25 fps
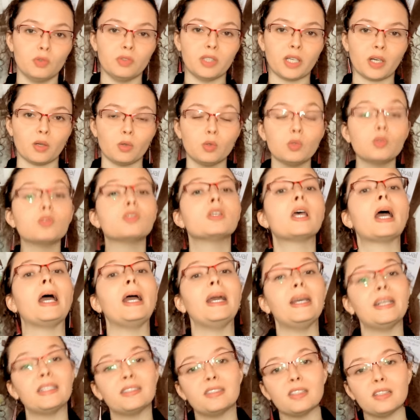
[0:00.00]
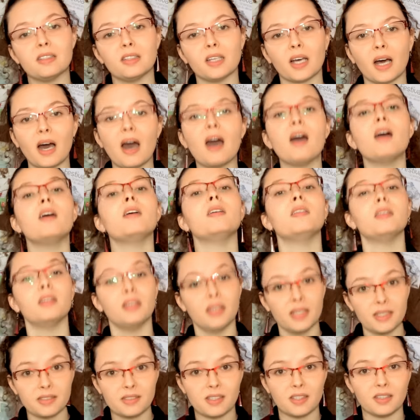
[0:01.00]
virus, etc.
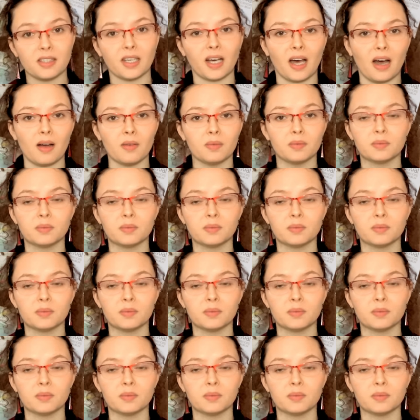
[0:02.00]
etc.